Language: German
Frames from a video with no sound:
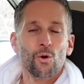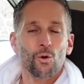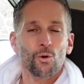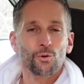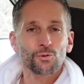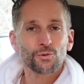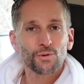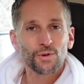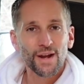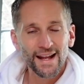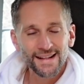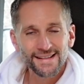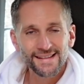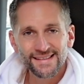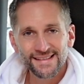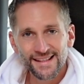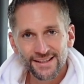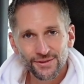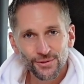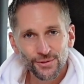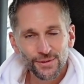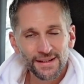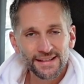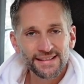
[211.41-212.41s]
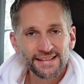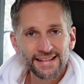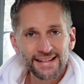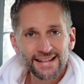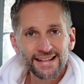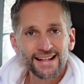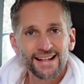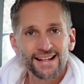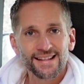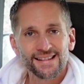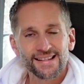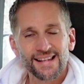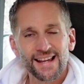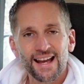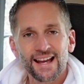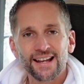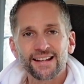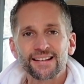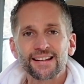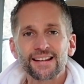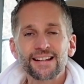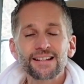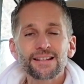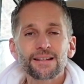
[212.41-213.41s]
Und du kannst natürlich
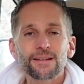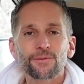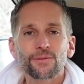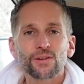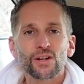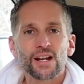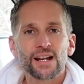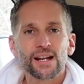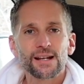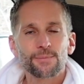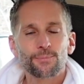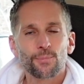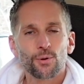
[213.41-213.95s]
jederzeit individuelle